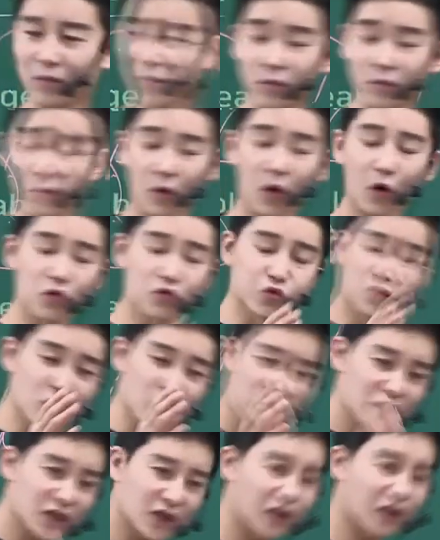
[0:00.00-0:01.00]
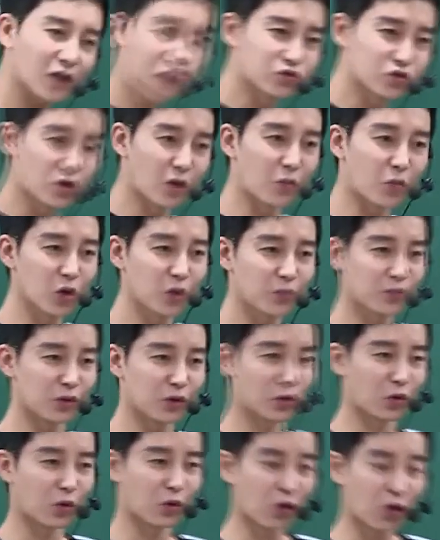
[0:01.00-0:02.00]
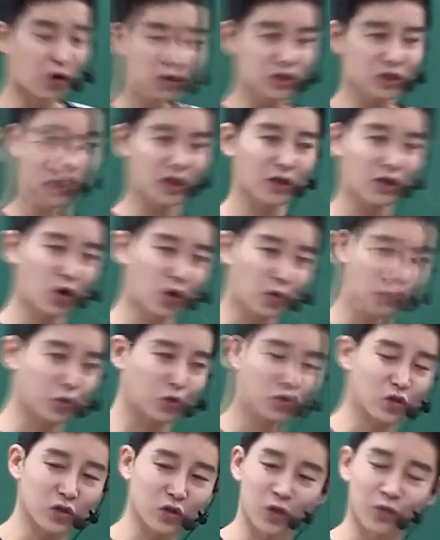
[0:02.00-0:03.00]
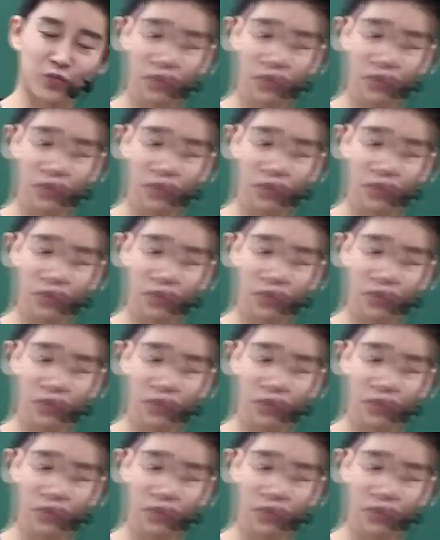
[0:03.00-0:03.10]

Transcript: 뭐 국어 시간에 국어 모의 풀고, 영어 시간에 영어 풀고, 수학 시간에